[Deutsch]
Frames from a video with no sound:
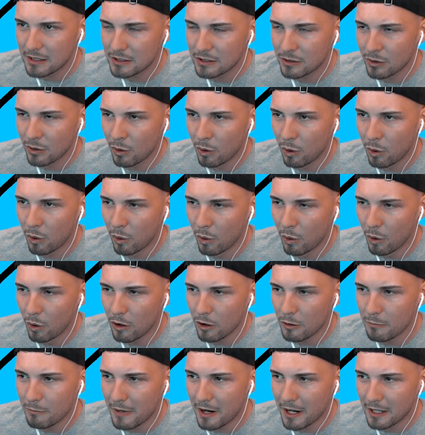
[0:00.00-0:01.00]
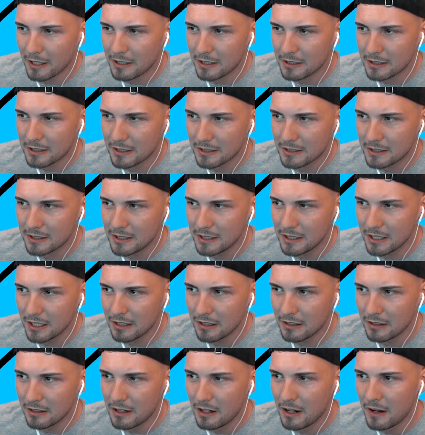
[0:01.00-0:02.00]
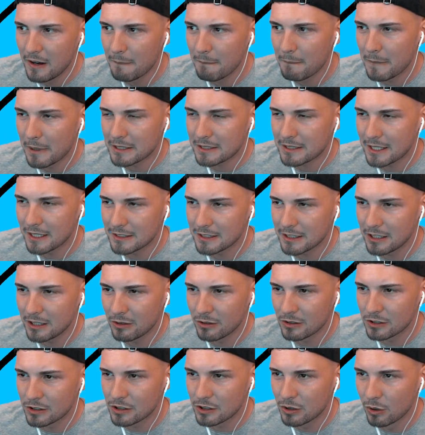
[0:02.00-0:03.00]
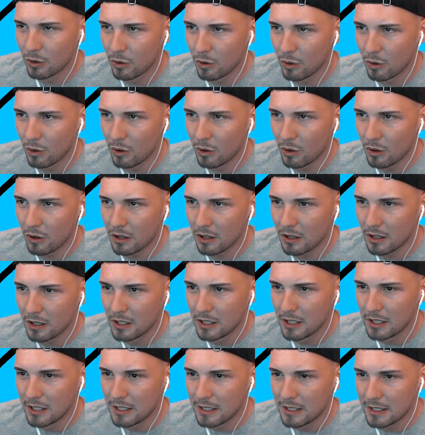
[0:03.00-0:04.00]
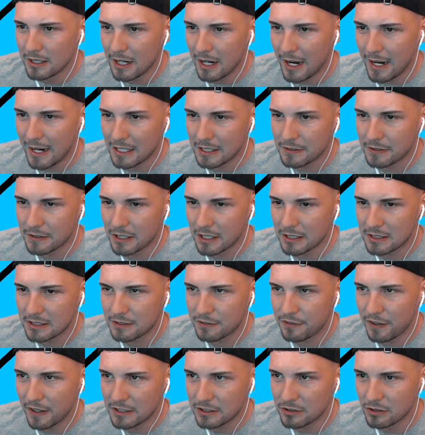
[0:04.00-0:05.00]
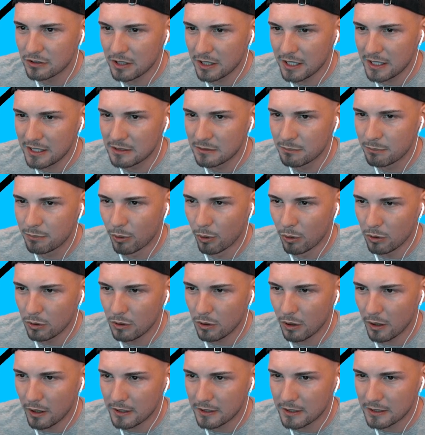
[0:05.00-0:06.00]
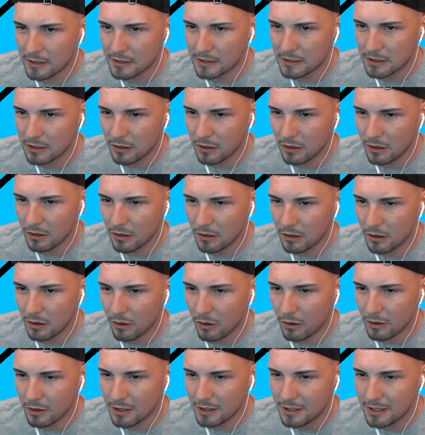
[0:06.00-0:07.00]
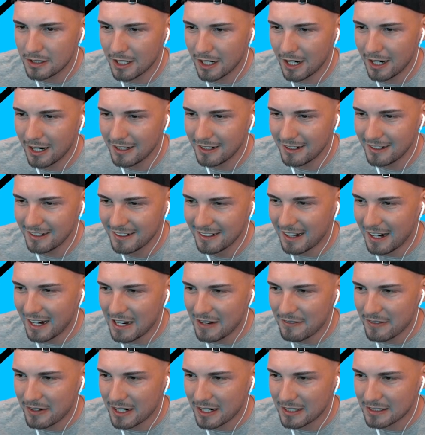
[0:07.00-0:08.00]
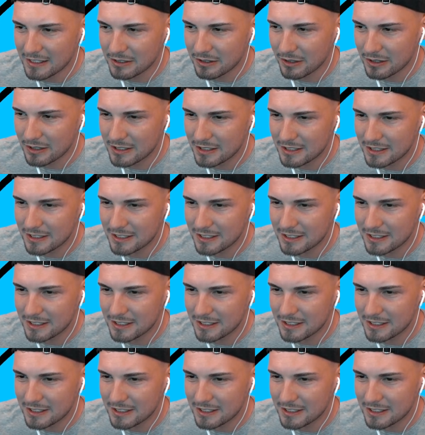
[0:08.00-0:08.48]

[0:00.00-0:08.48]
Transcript: so hoch macht. Das heißt, hier macht das ganze Ding uns hoch. Ey, das wird jetzt fast so ein Riesenboot, Leute. So, und dann einmal ganz kurz,